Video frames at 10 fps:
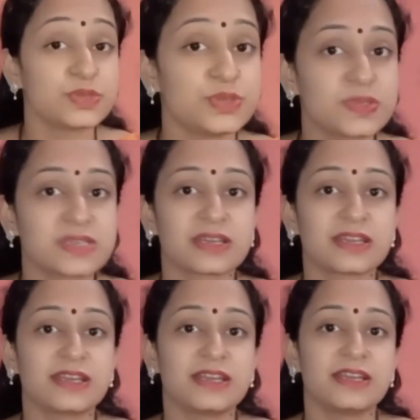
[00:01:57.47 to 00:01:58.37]
इसको यूज़
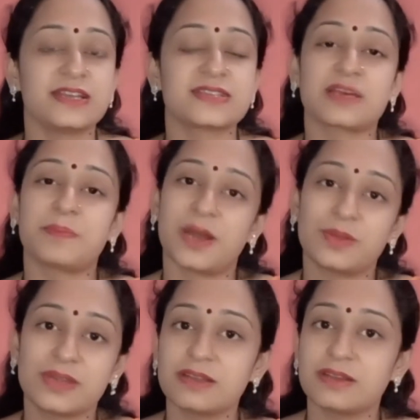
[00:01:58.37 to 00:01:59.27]
करने के लिए इसका
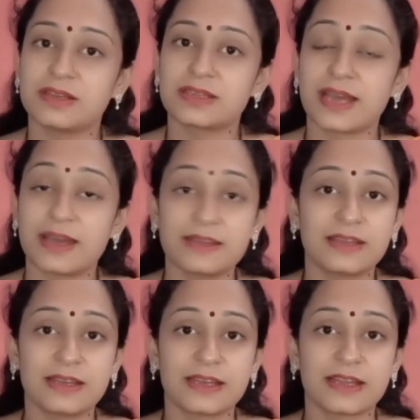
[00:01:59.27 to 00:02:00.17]
पाउडर तैयार
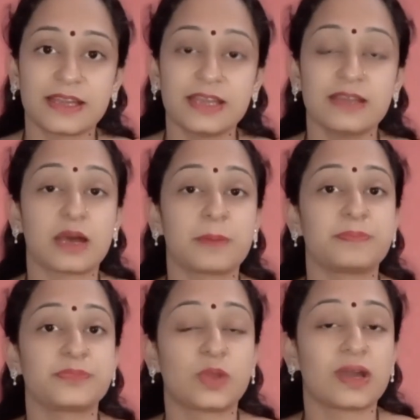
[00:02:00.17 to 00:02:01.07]
कर लेना है
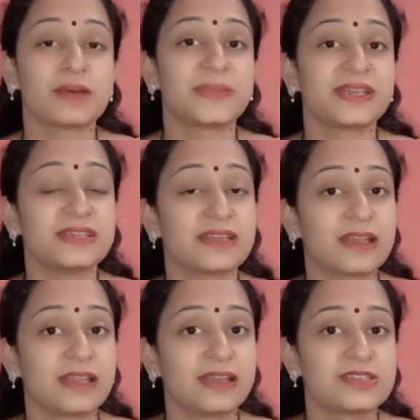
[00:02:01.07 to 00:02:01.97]
आप थोड़ा मेथी
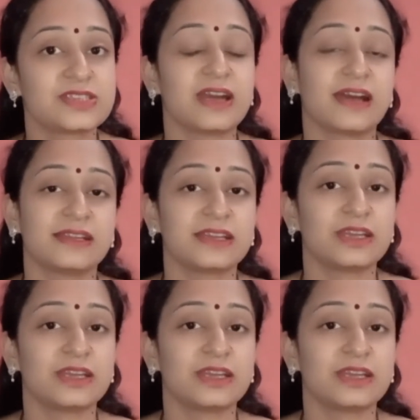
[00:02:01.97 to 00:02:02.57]
दाना ले लीजिए आधा